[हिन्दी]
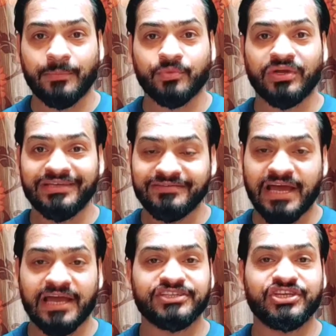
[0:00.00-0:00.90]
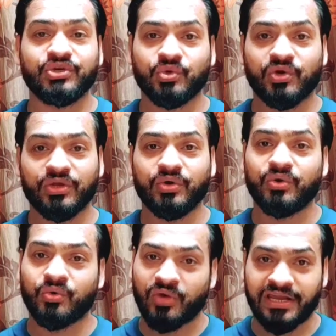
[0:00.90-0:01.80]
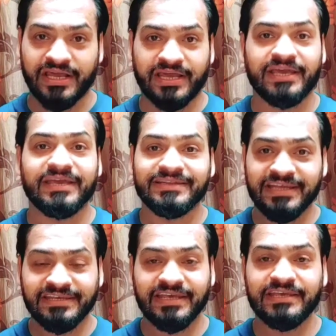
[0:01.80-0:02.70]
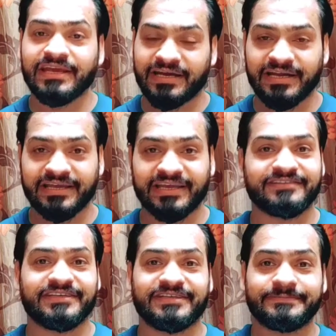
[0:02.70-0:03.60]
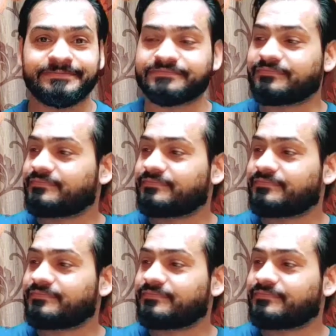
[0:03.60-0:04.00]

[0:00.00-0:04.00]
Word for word: आपको इस कागज़ के टुकड़े को उड़ाना है देखिए ये करना कैसे है